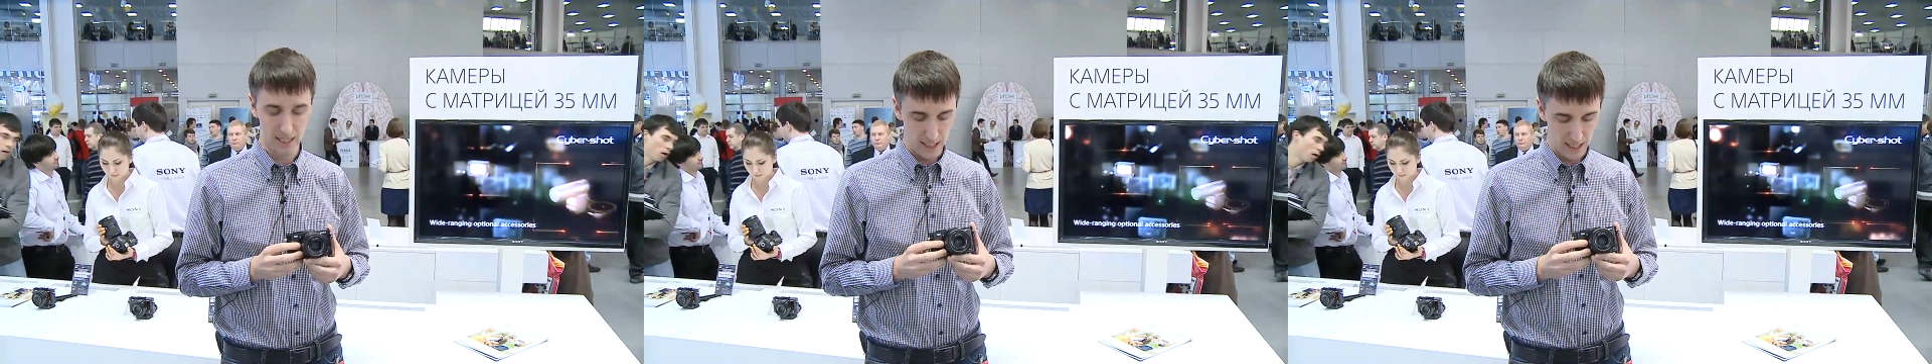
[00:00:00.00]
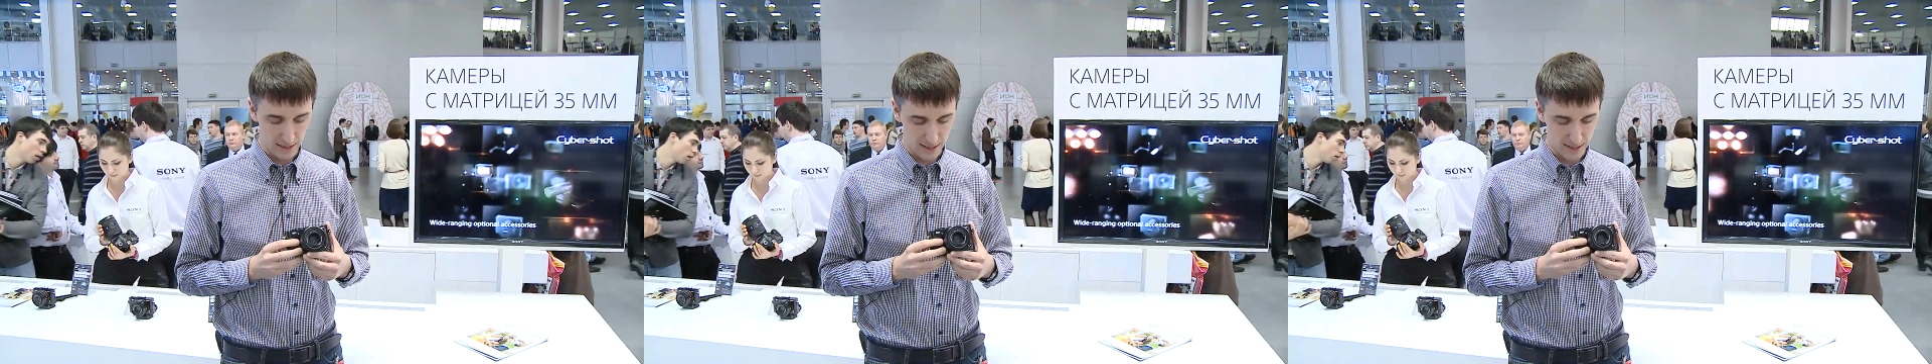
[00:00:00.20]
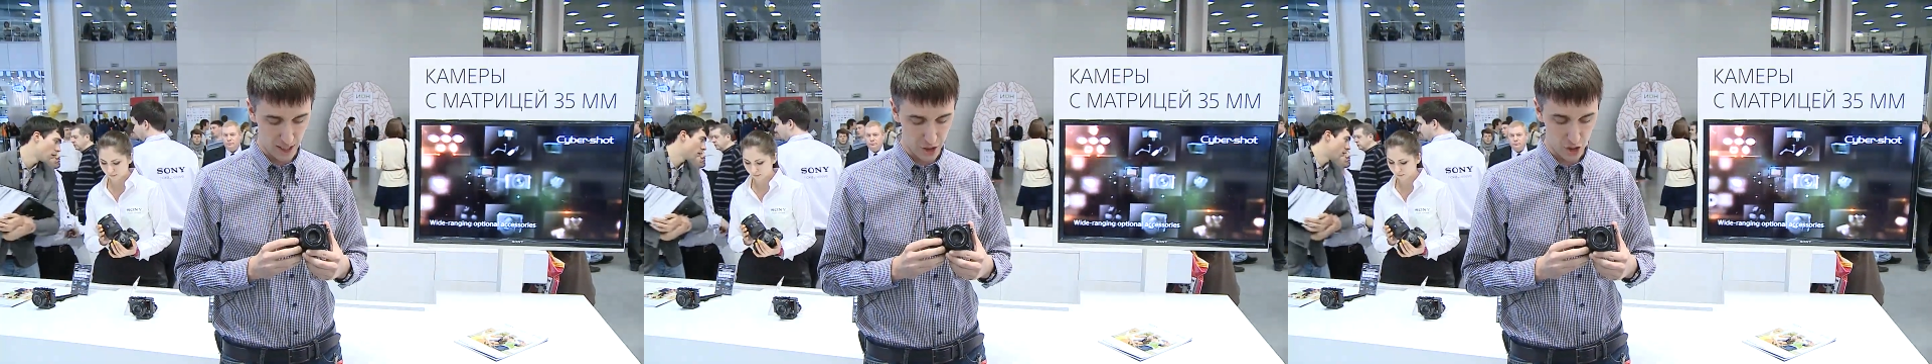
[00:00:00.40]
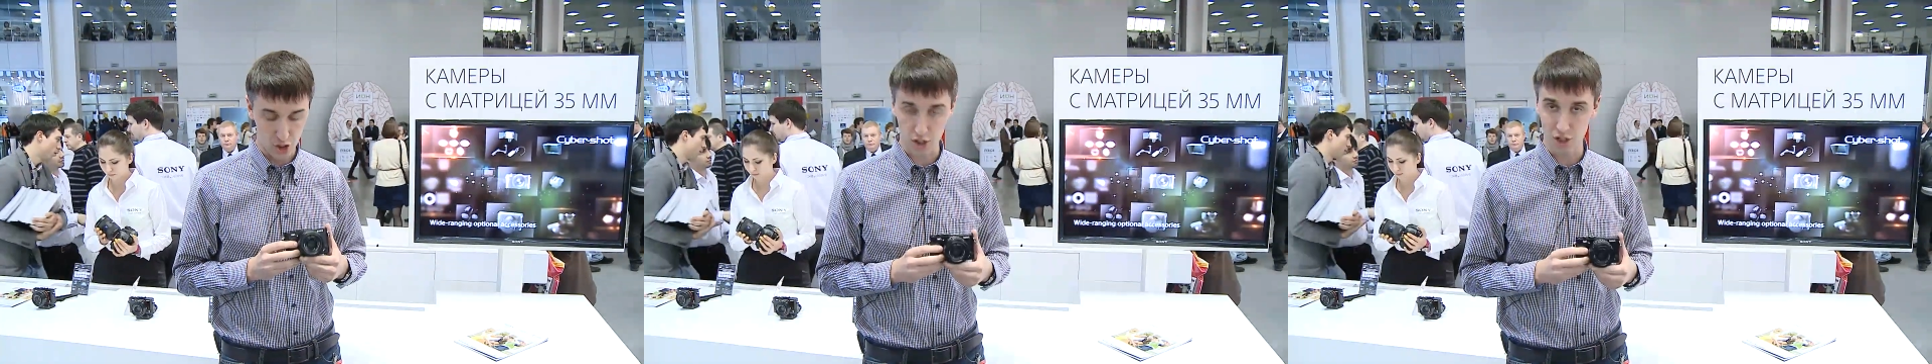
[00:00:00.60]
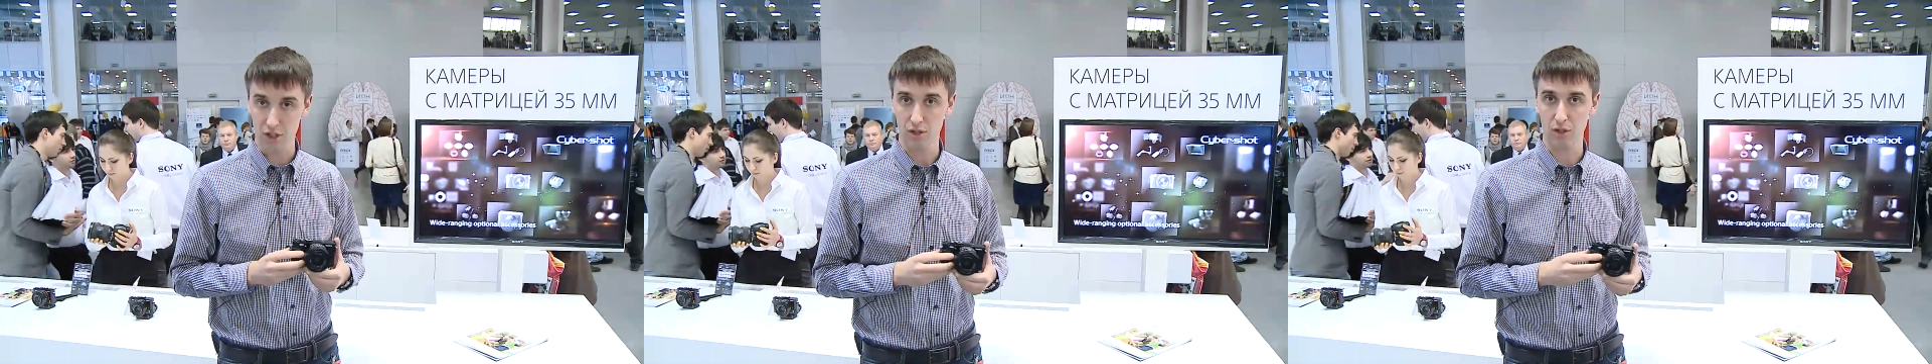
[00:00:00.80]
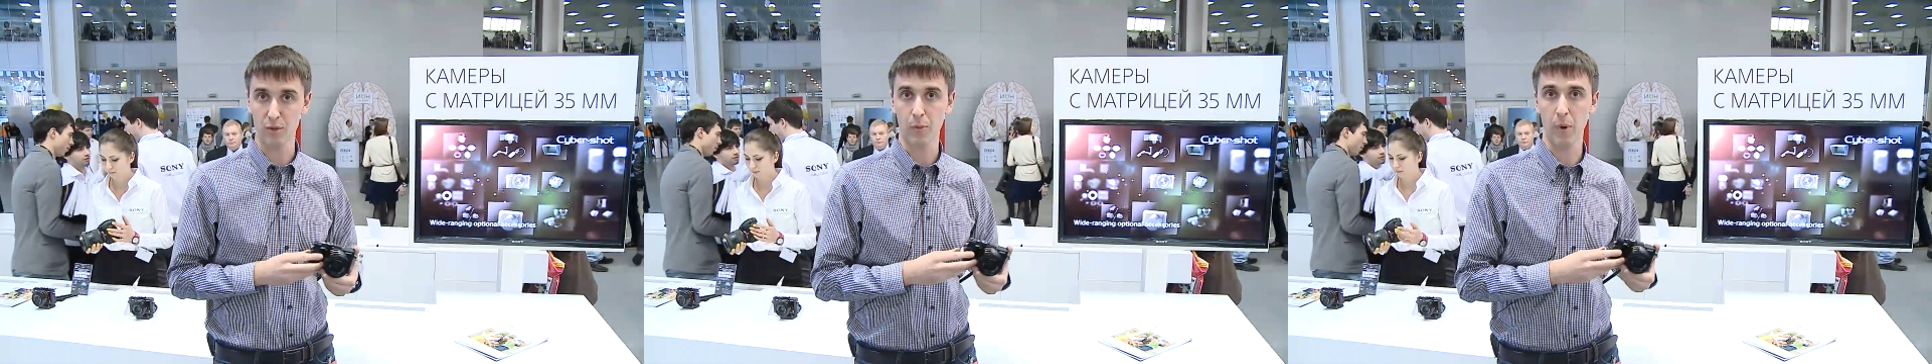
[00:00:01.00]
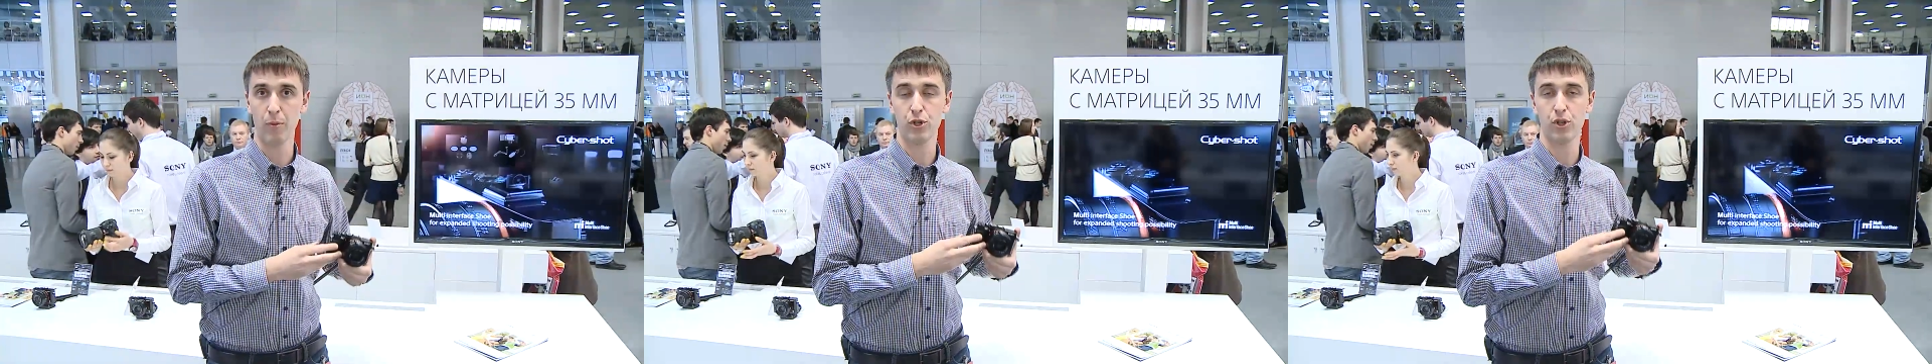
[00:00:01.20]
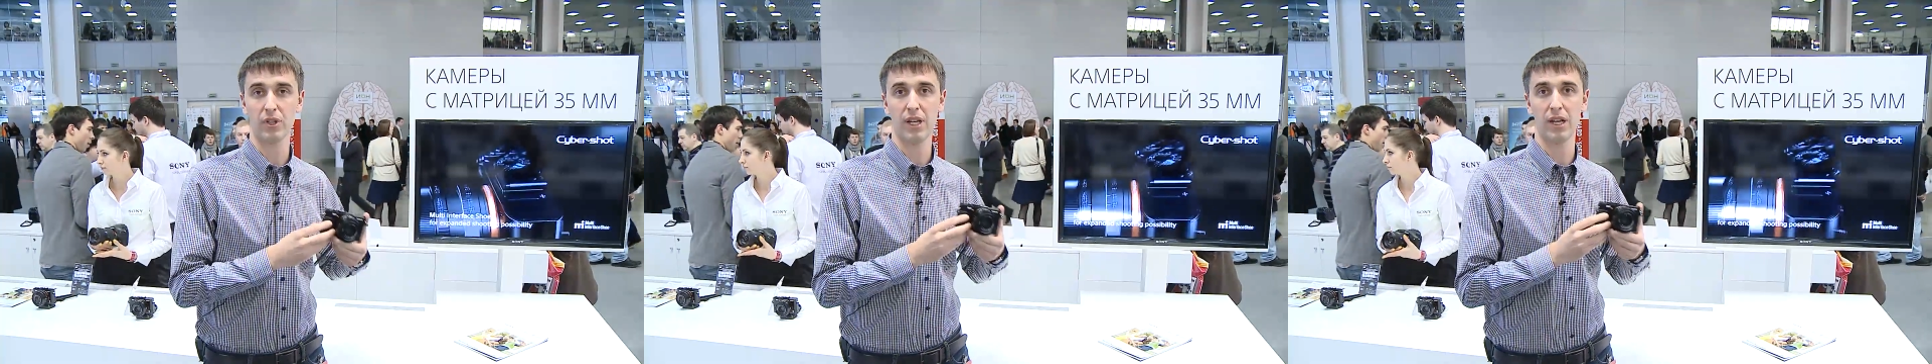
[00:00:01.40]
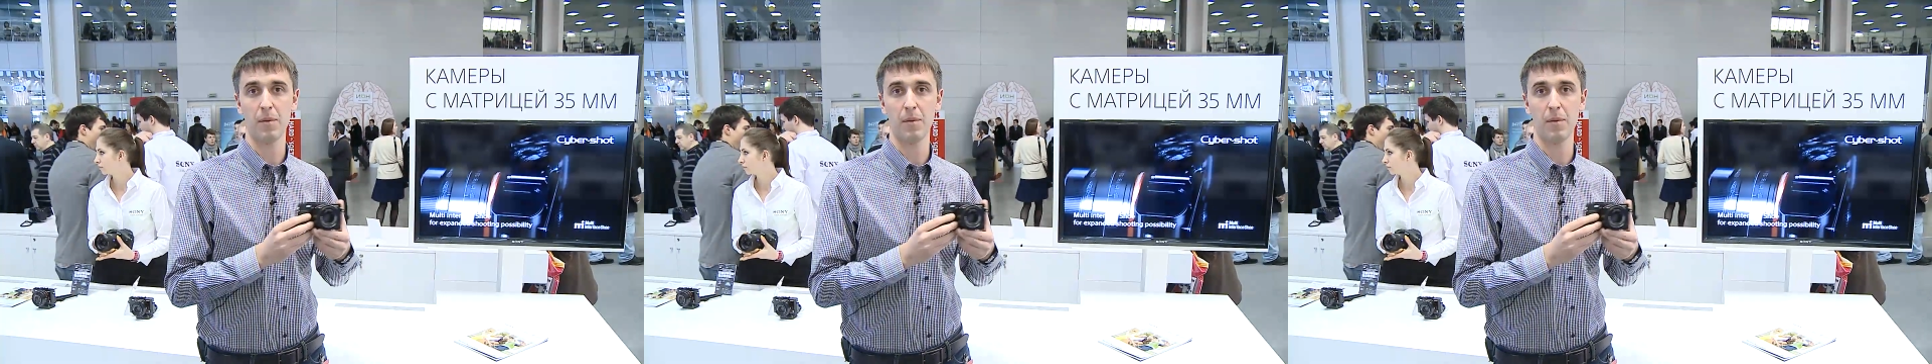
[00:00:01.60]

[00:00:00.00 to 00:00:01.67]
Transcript: Это значит, что с помощью этой